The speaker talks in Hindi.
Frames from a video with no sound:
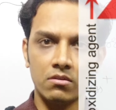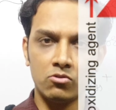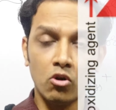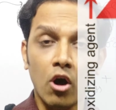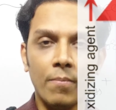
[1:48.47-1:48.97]

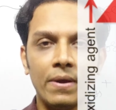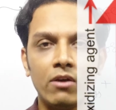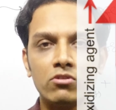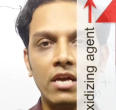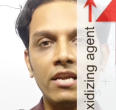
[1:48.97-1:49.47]
जो कॉपर है
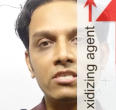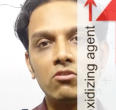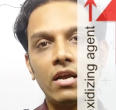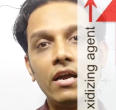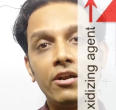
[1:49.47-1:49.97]
उसका नेचर हो
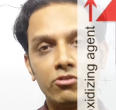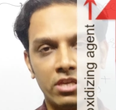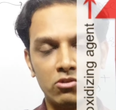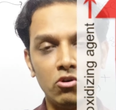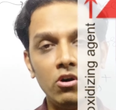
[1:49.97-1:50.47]
जाएगा
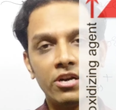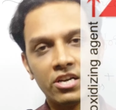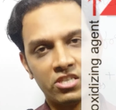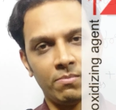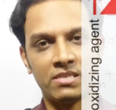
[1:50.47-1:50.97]
रिड्यूसिंग जो
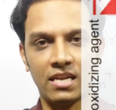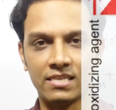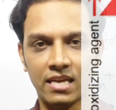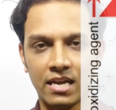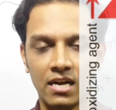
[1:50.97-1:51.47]
रिडक्शन में चला
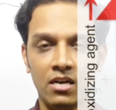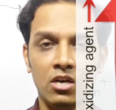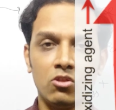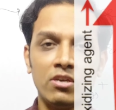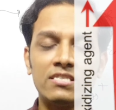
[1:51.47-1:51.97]
जाएगा
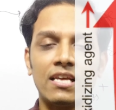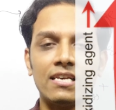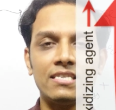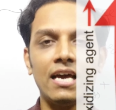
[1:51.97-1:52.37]
तो इस तरह से